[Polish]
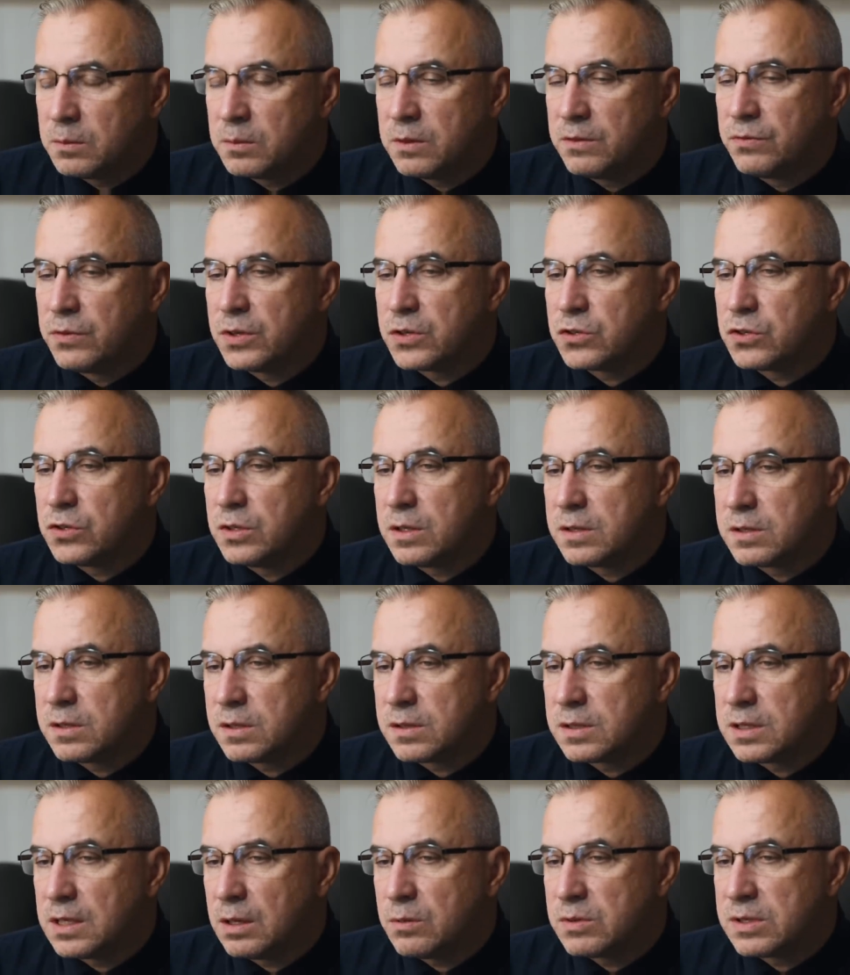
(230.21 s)
i właśnie
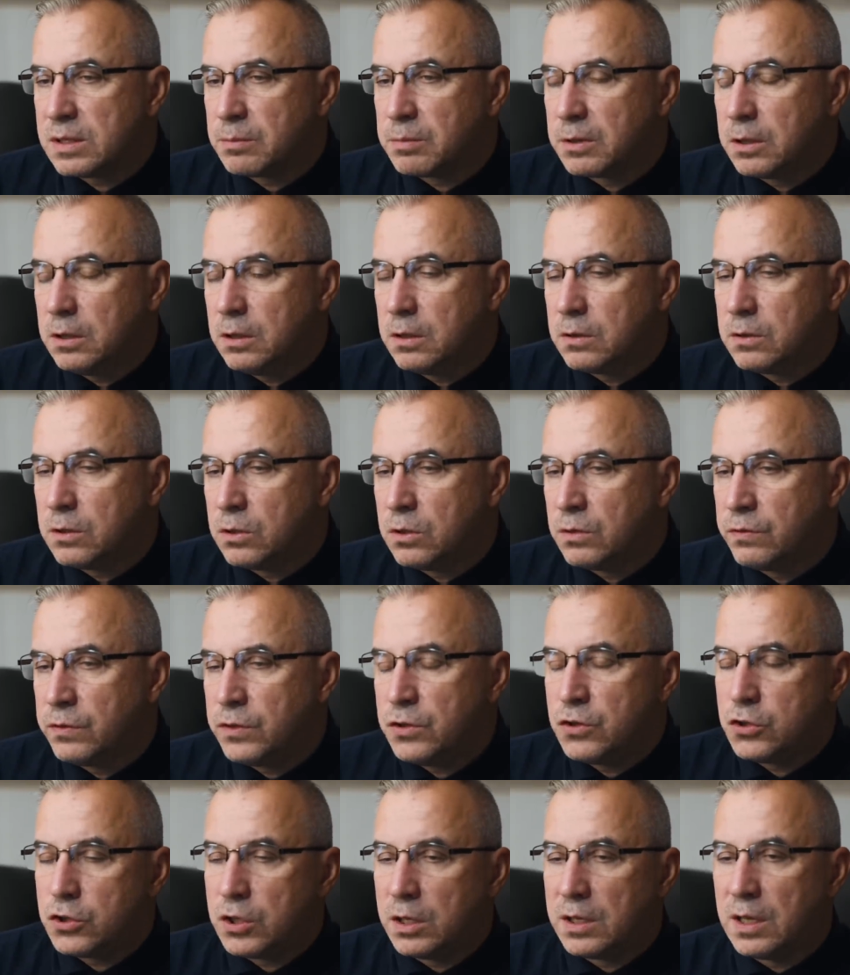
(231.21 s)
został zamknięty do
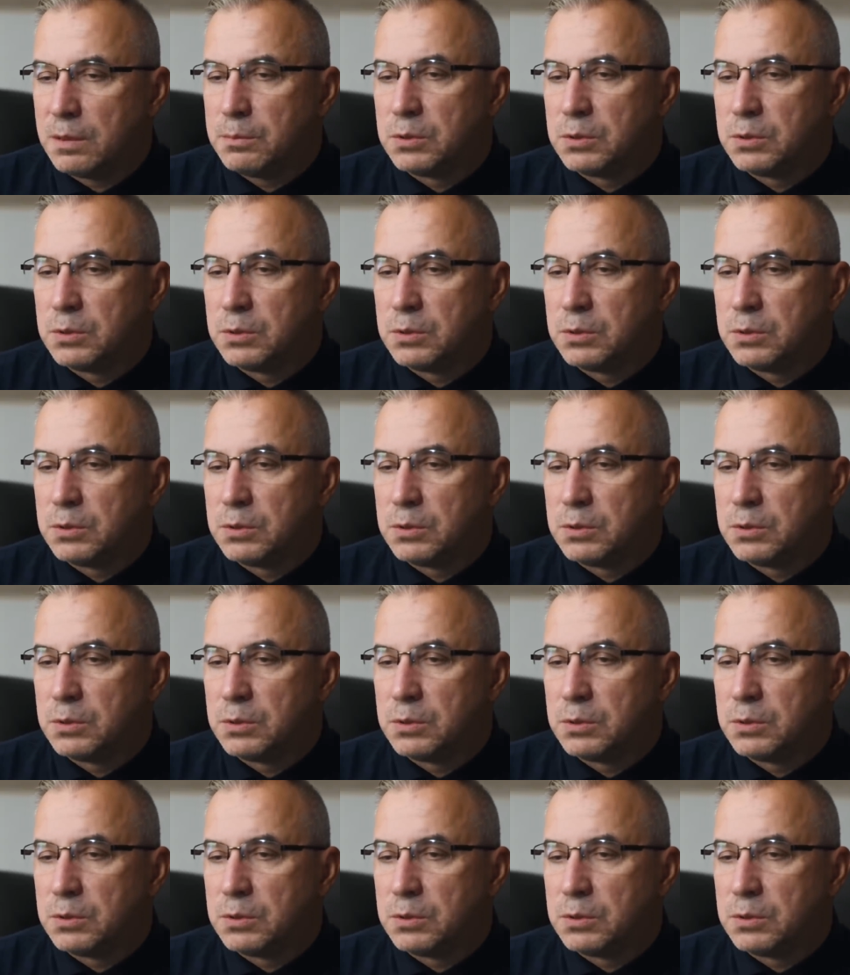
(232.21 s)
więzienia,